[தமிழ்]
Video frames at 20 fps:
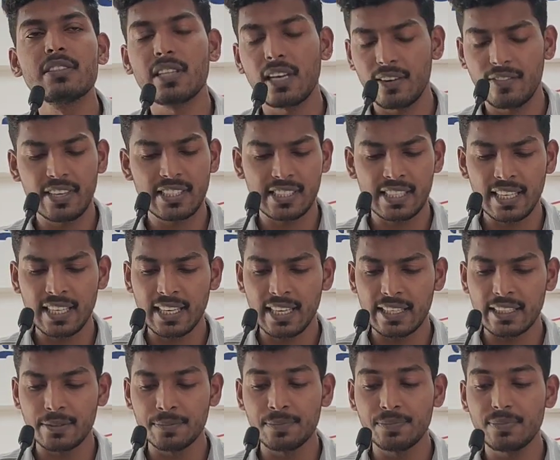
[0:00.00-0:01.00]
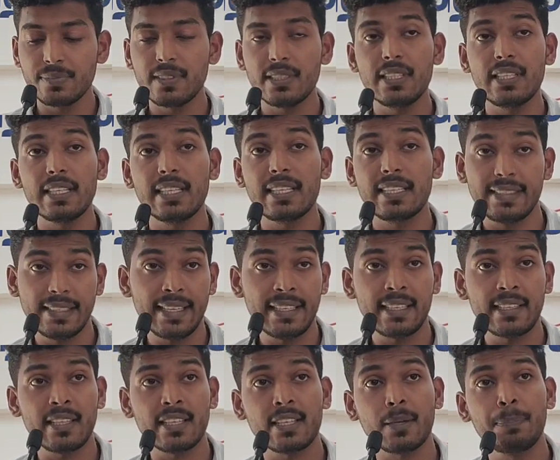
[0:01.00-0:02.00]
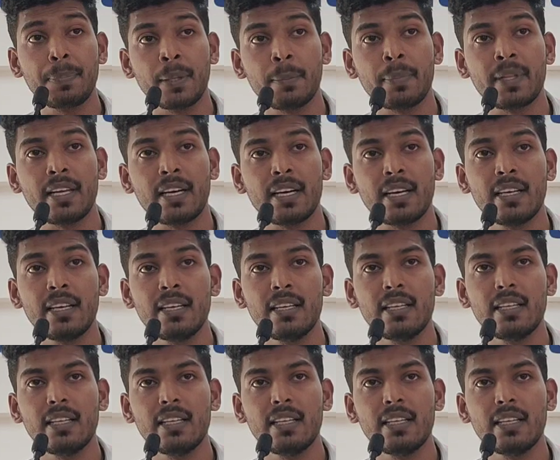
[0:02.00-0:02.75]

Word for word: சில வசனங்களையும் கேட்டதற்கு பின்பதாக